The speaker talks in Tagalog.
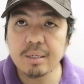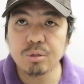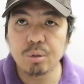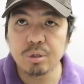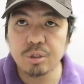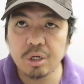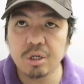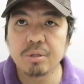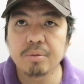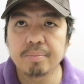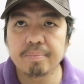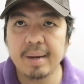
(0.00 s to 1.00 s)
ng solusyon
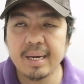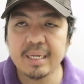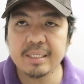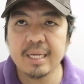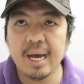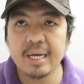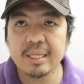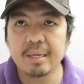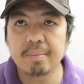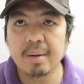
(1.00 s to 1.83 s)
para sa ating